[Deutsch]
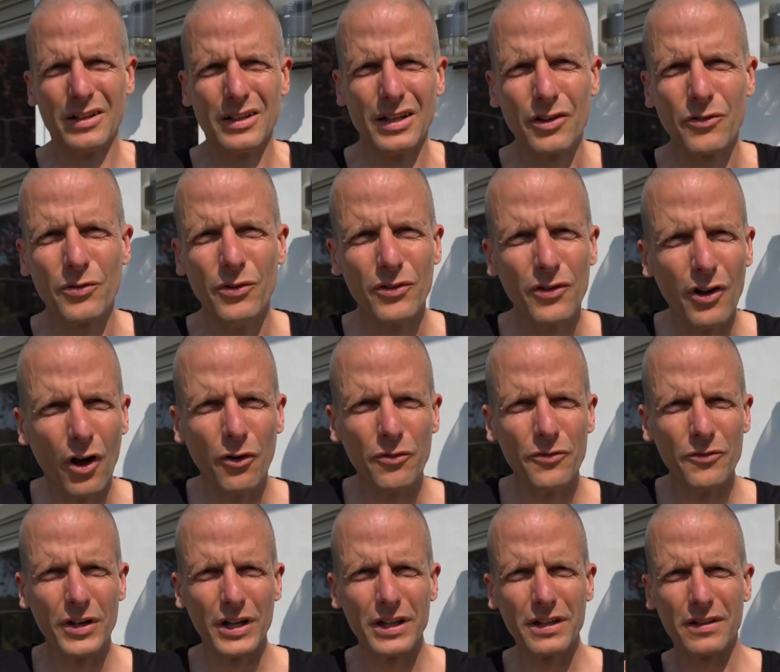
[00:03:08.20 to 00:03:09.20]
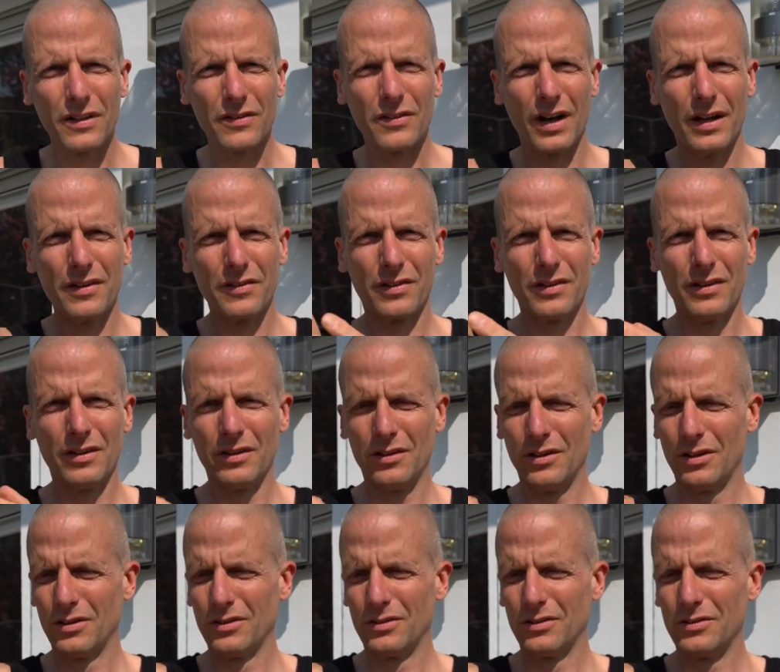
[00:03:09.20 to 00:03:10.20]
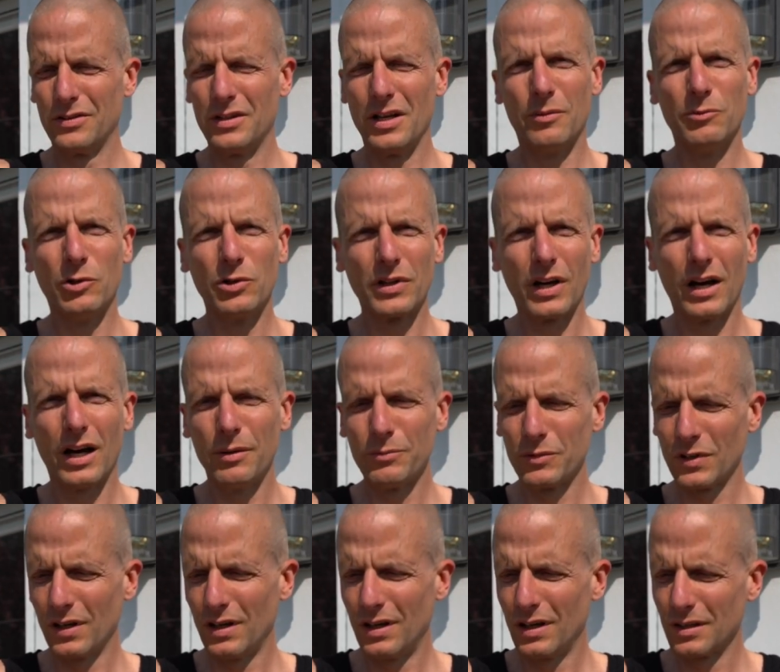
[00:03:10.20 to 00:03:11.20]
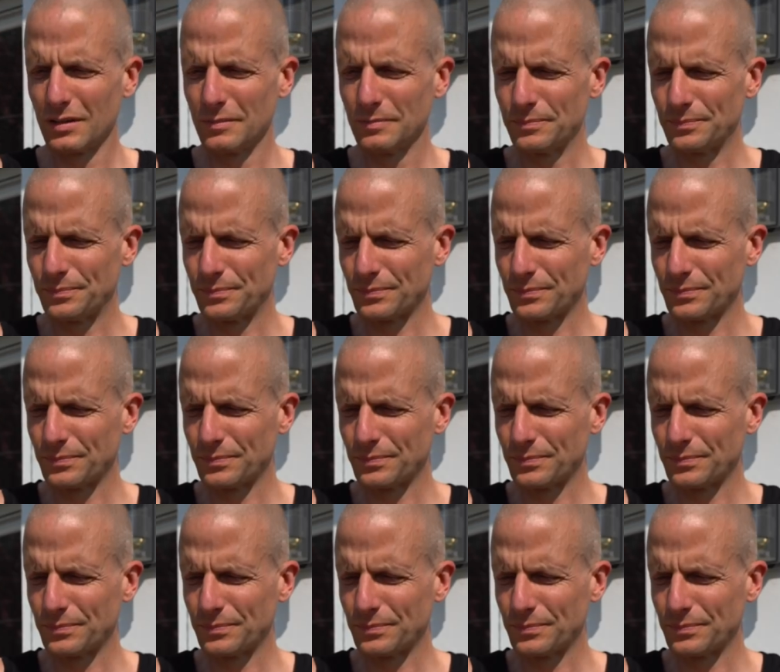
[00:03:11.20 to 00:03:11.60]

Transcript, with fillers: Jetzt fürs Laufen werde ich das Ganze hier am Unterarm tragen.